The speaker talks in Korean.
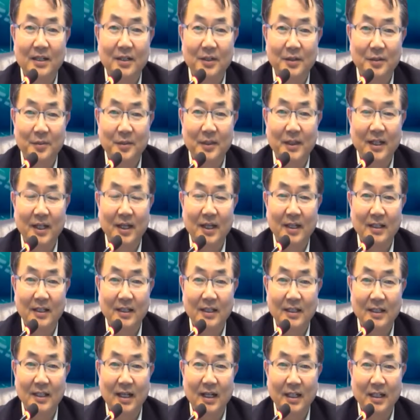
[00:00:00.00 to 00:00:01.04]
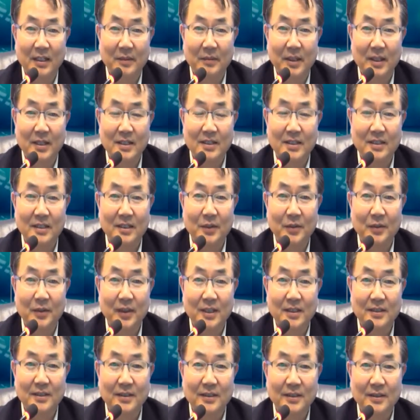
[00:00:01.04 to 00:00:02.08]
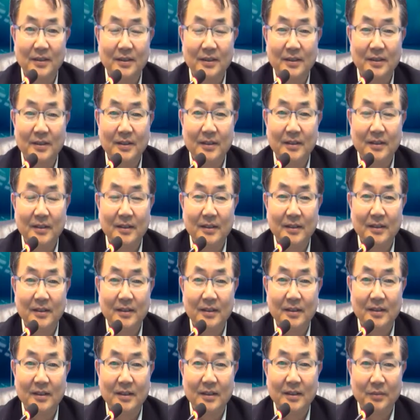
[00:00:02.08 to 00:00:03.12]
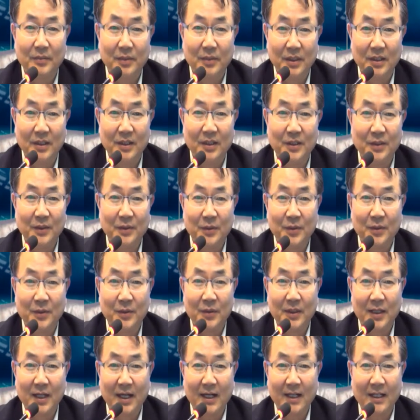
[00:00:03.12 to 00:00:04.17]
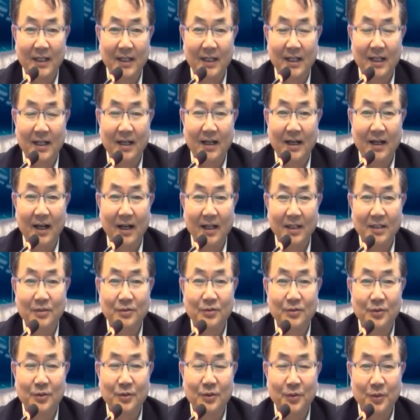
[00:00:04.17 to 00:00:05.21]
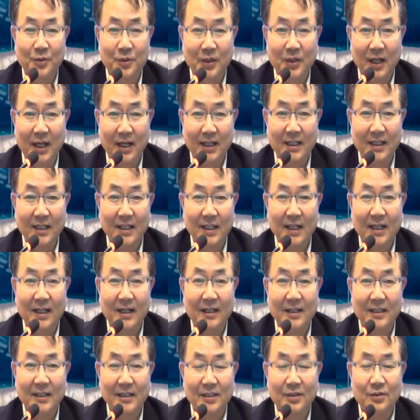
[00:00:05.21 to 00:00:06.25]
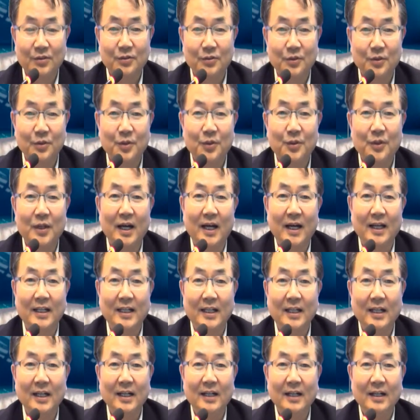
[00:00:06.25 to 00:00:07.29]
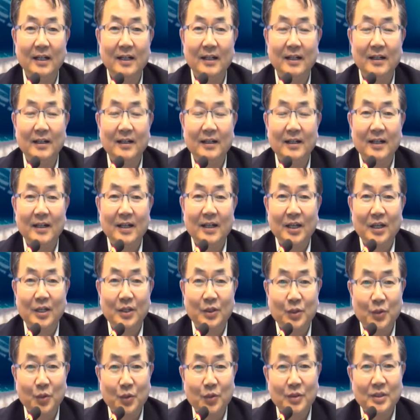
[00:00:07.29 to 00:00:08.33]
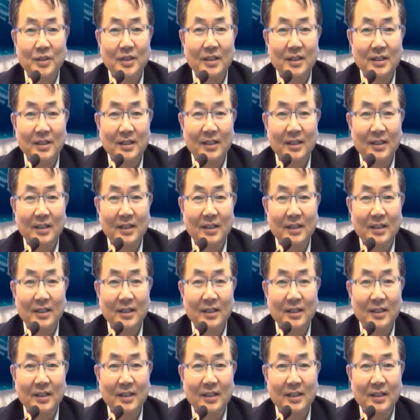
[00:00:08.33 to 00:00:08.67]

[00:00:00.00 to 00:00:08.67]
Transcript: 여러분에게 하는 이 강의 방식을 통해서 비디오 강의가 아이스튜디오 강의가 이스튜디오 강의가 교실